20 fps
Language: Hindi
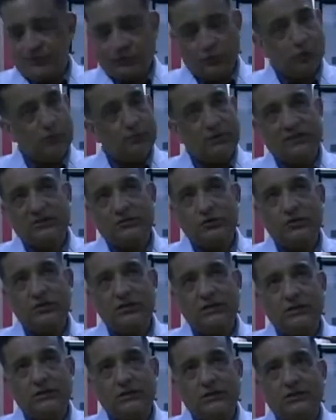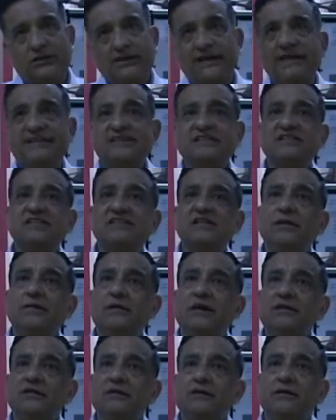दो बात हो गई एक तीसरी
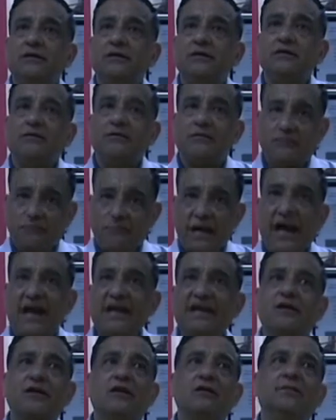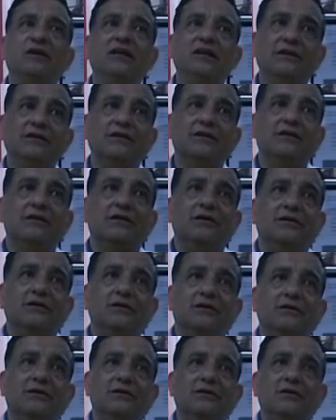बात बहाई क्रमी
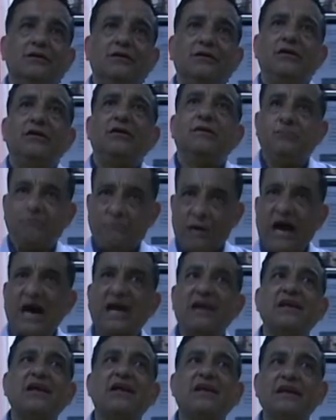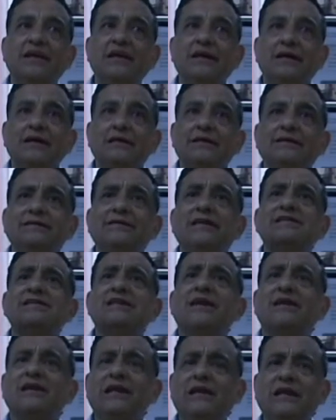बाहर के कीड़े
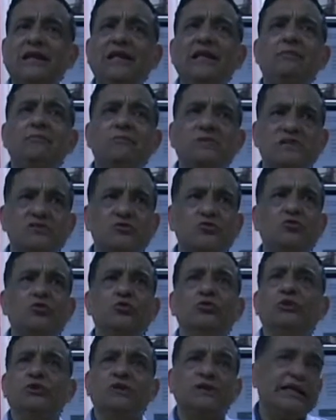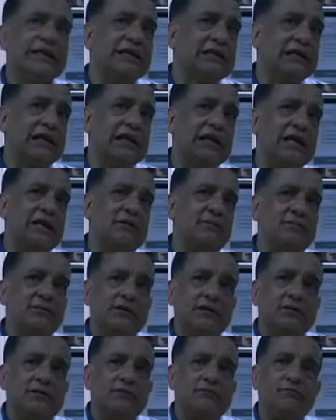जैसे किलनी पिस्सू इनके लिए हम
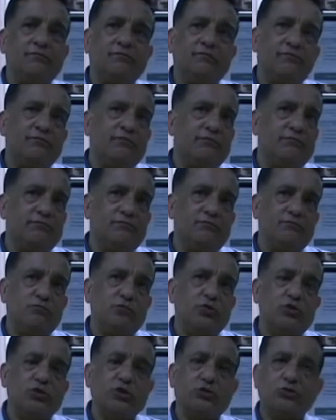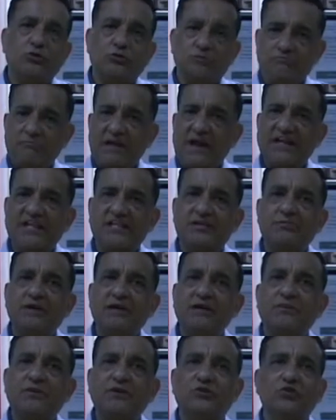मुख्य तो
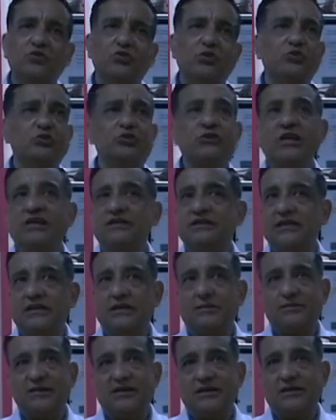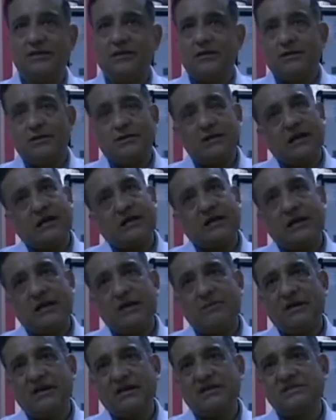मैनेजमेंट पे तो ज़रूर ध्यान देना पड़ेगा अगर
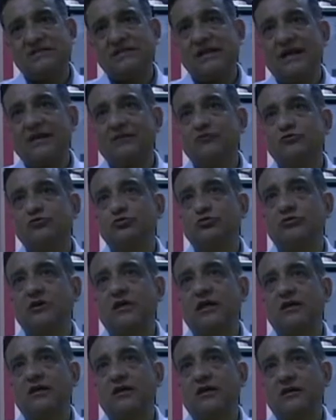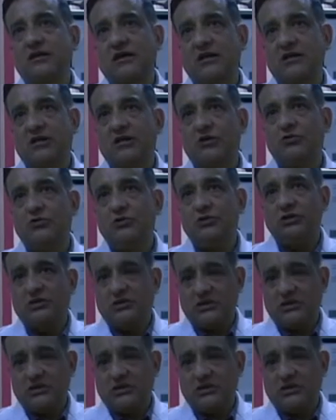हमारा साफ़ सुथरा रख रखाव